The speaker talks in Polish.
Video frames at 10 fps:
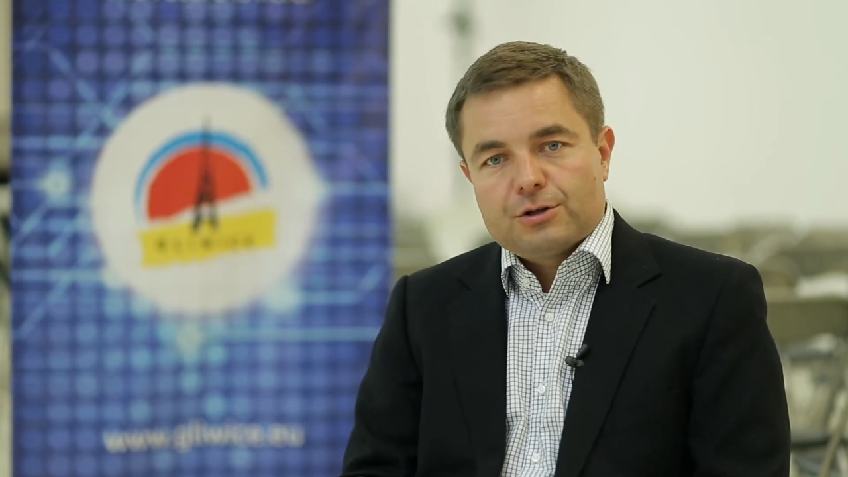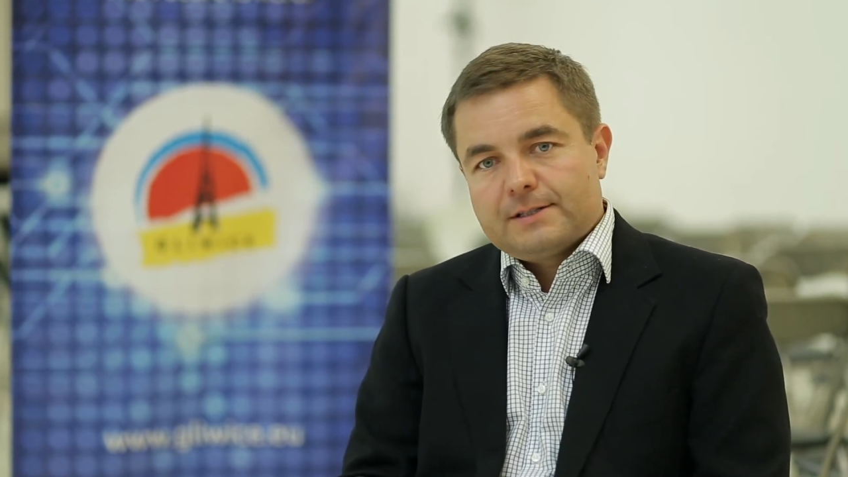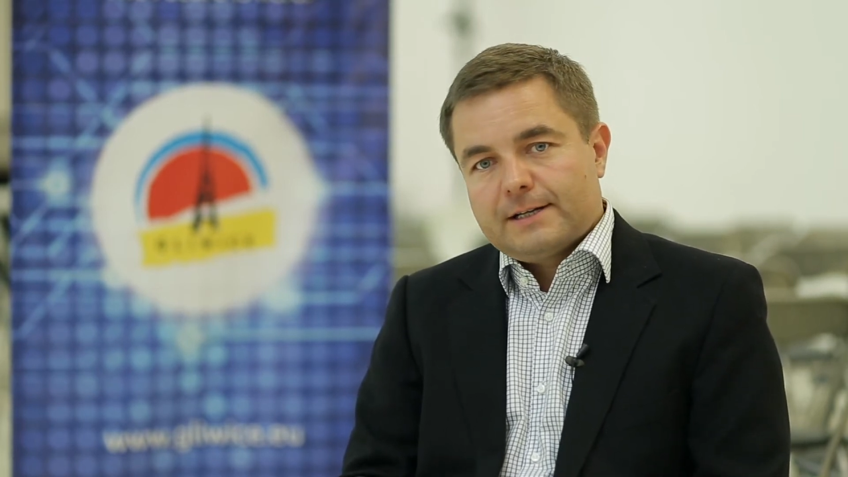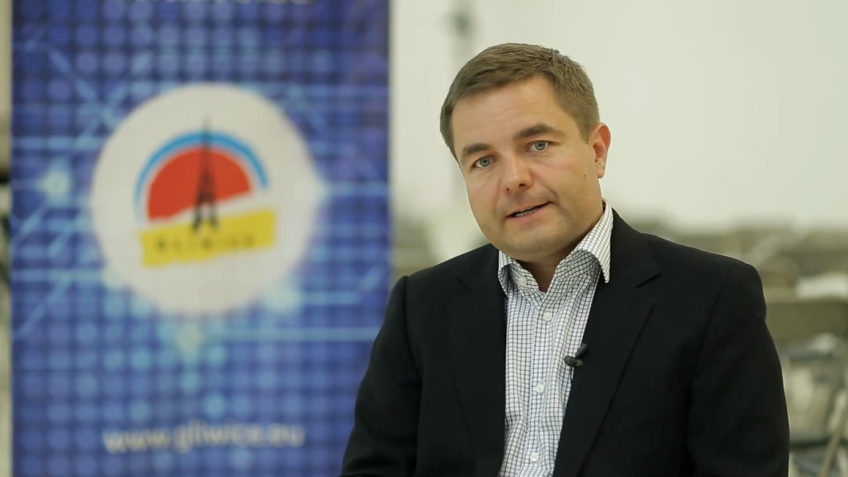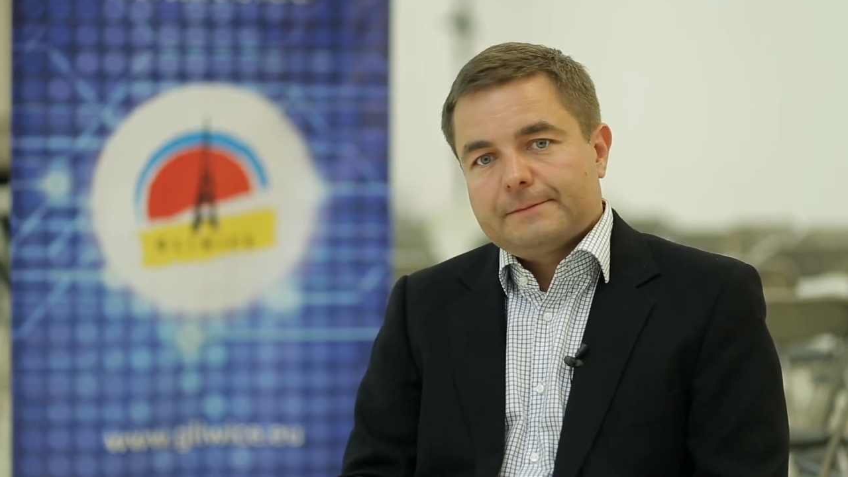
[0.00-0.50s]

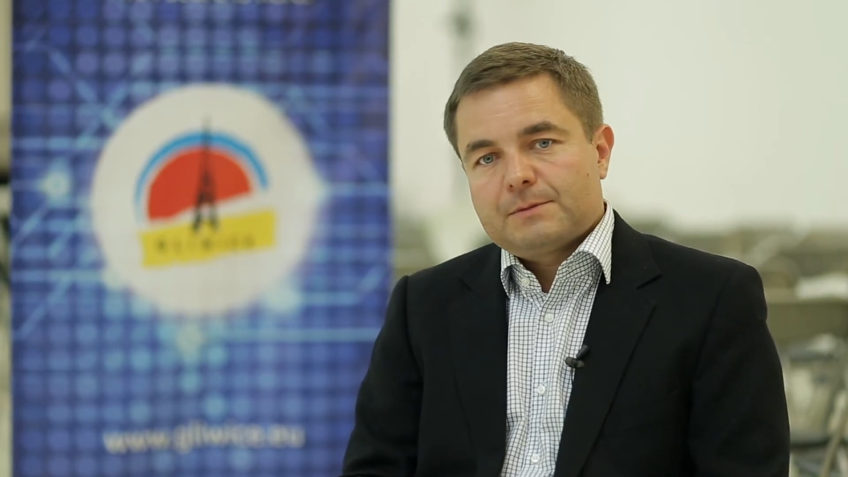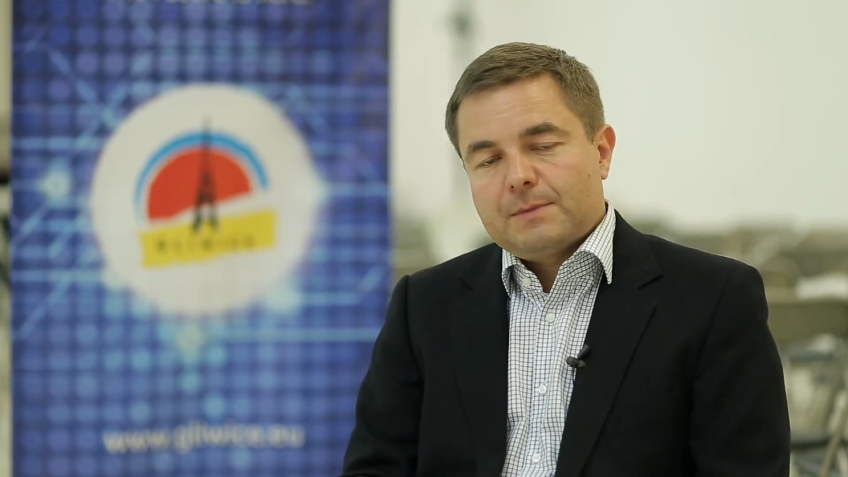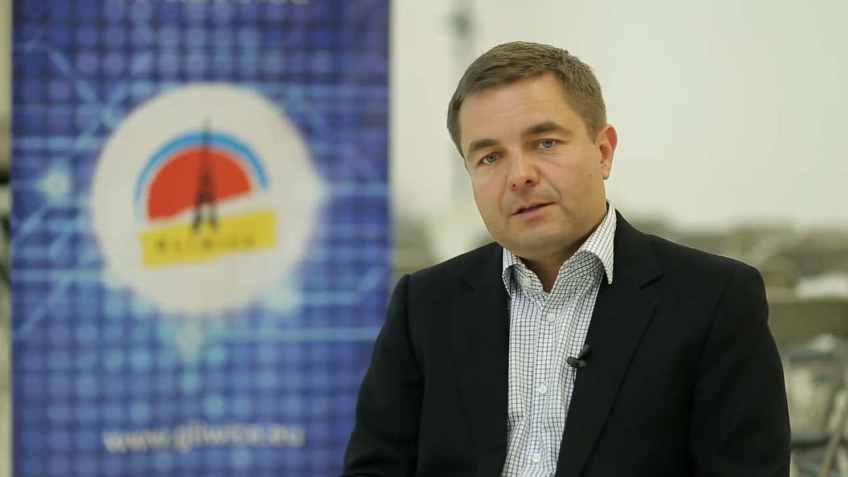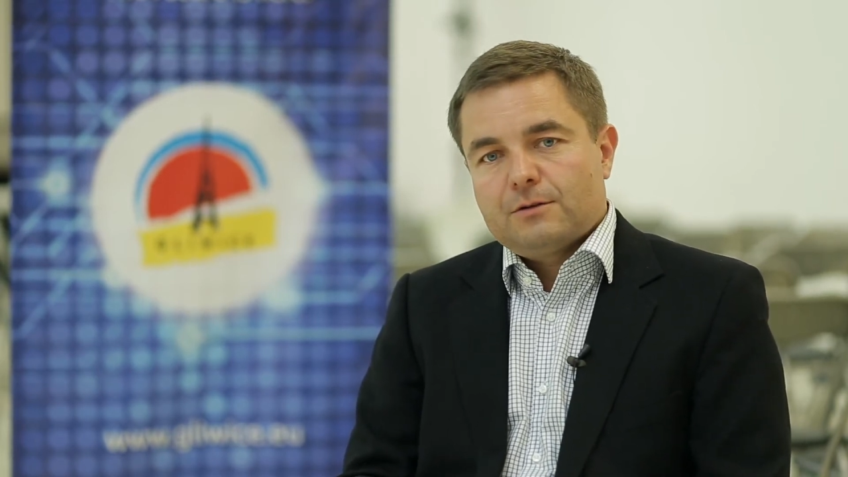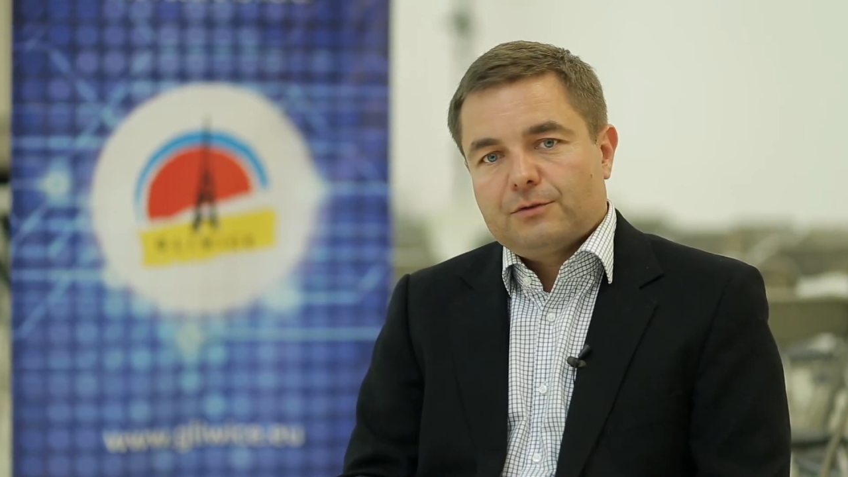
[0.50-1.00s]
ryzyka
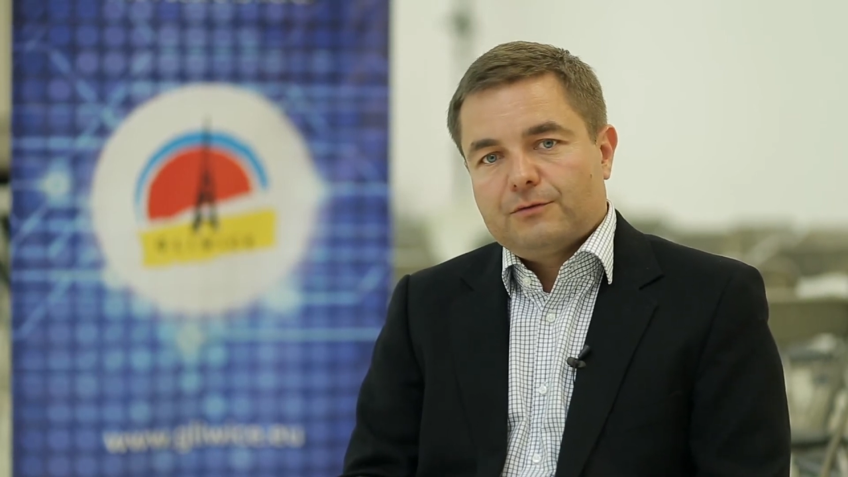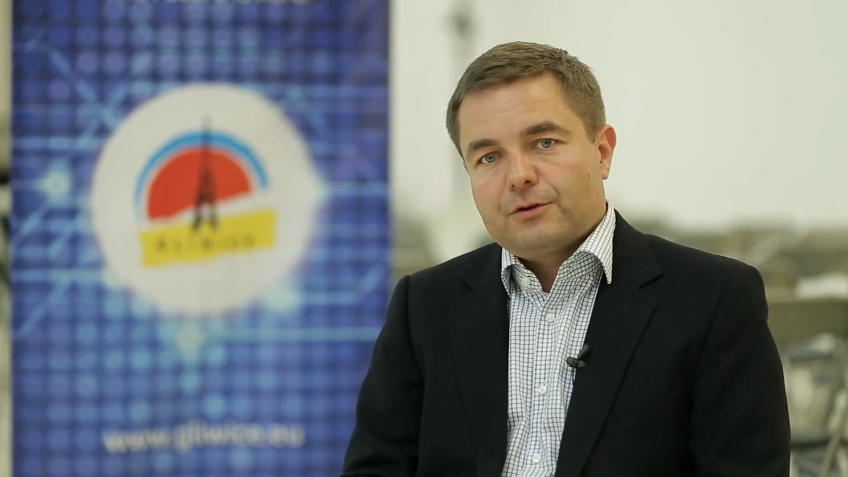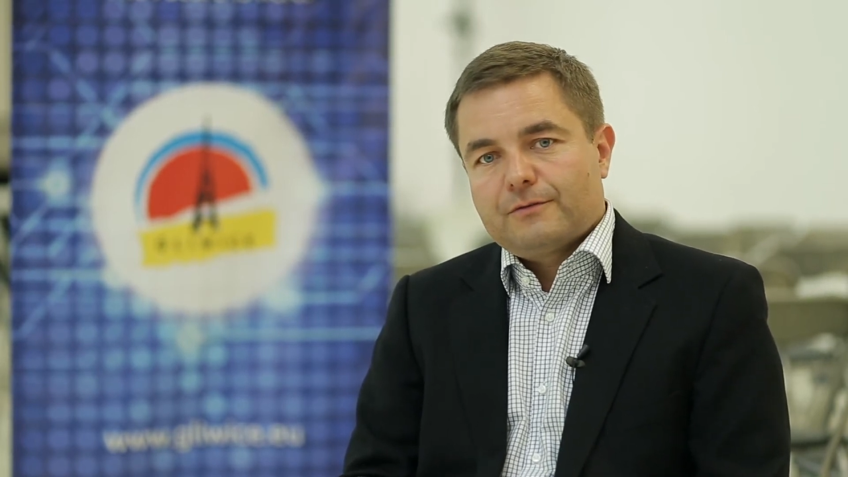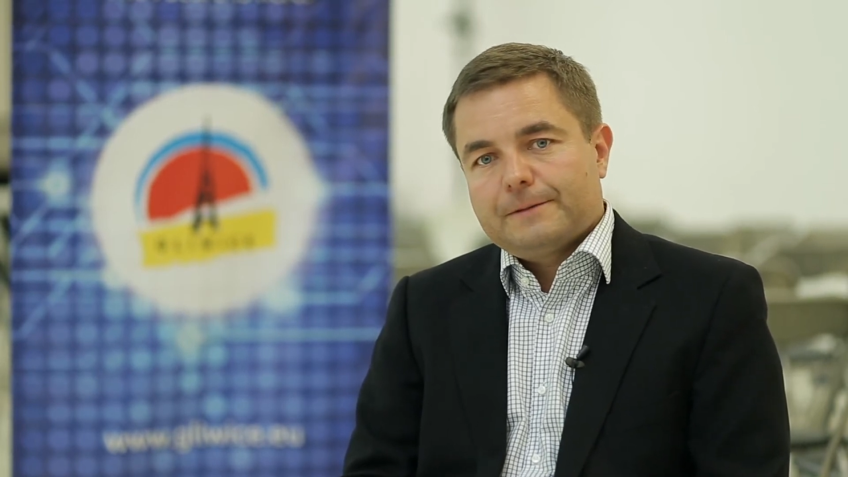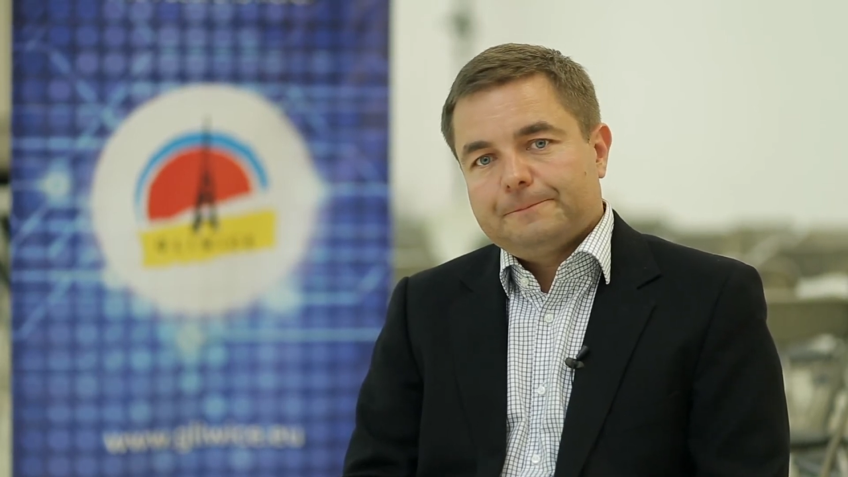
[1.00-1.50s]
zmiany
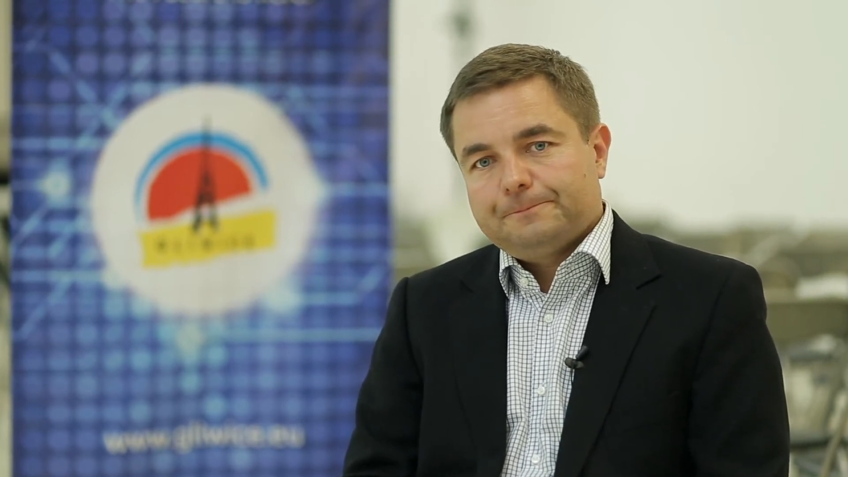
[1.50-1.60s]
nowotworowej.